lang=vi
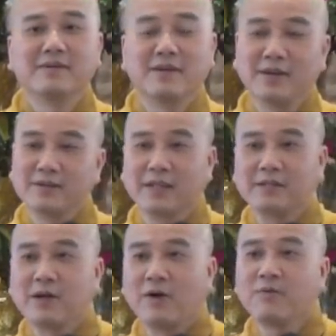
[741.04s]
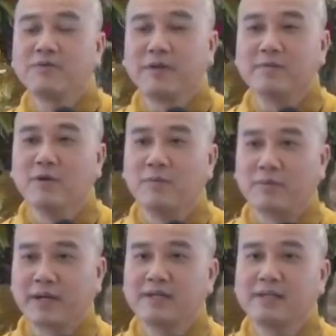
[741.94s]
cho nên thỉnh thoảng quý vị mua
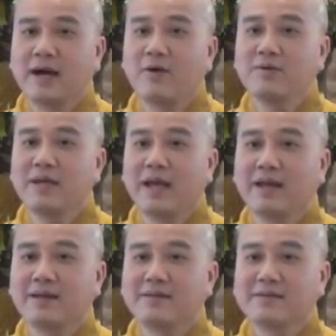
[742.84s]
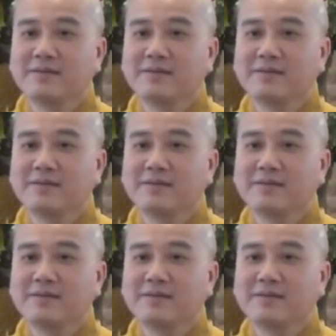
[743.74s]
một trái dưa hấu về đó